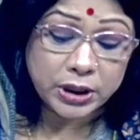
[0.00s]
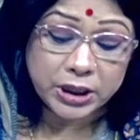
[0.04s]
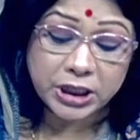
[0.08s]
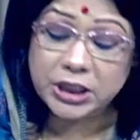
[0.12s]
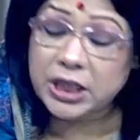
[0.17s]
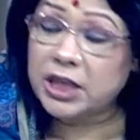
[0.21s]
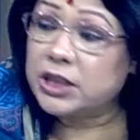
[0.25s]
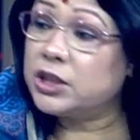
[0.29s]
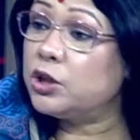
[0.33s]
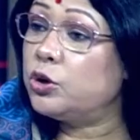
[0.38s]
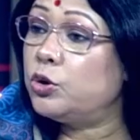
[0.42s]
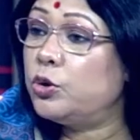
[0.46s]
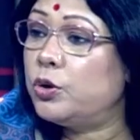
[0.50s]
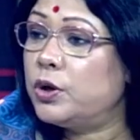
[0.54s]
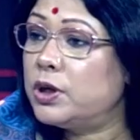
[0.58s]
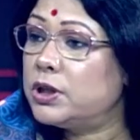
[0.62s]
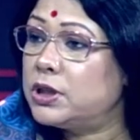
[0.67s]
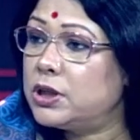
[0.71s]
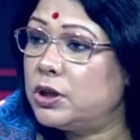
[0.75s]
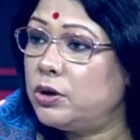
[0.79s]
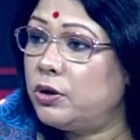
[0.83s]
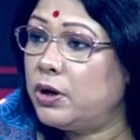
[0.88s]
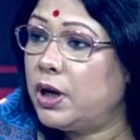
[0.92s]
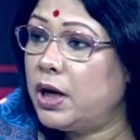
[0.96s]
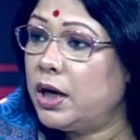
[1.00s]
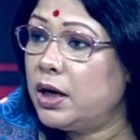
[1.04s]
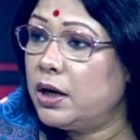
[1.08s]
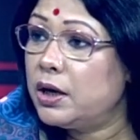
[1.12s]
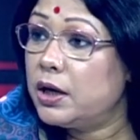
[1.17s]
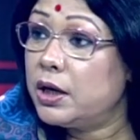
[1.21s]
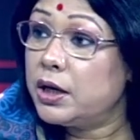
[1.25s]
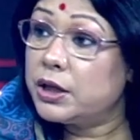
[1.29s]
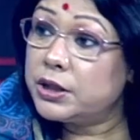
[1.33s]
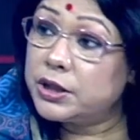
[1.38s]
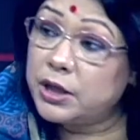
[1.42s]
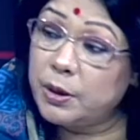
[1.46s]
থেকে সাজানো হয়েছিল না
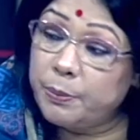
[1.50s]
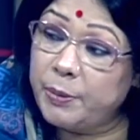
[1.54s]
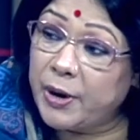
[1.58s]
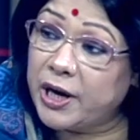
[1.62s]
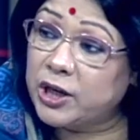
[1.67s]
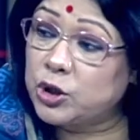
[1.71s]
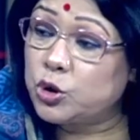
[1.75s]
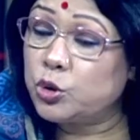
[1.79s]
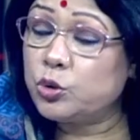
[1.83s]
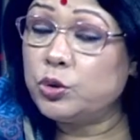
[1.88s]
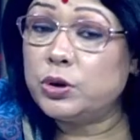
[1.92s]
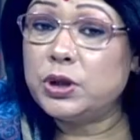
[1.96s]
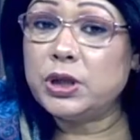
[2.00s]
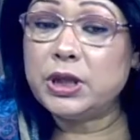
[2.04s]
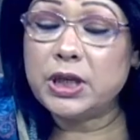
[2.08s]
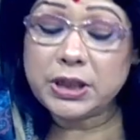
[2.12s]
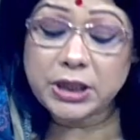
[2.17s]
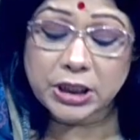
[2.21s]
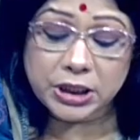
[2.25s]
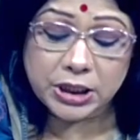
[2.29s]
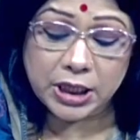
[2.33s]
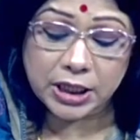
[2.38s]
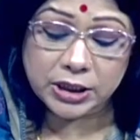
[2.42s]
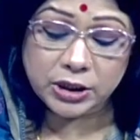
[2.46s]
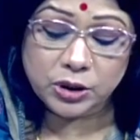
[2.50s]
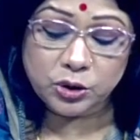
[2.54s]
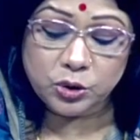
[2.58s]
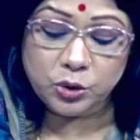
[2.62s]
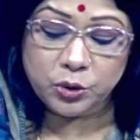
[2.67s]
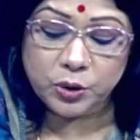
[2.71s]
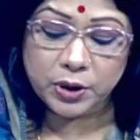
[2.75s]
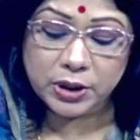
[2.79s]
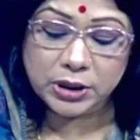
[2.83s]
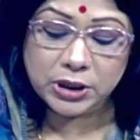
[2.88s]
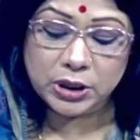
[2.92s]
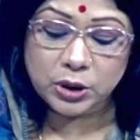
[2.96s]
সেই বাসন্তীকে যে সাজানো
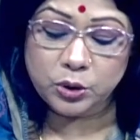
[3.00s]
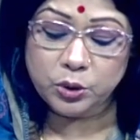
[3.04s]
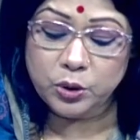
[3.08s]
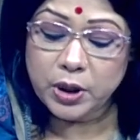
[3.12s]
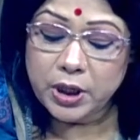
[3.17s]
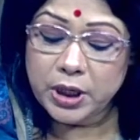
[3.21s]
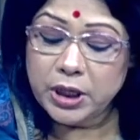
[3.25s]
হয়েছিল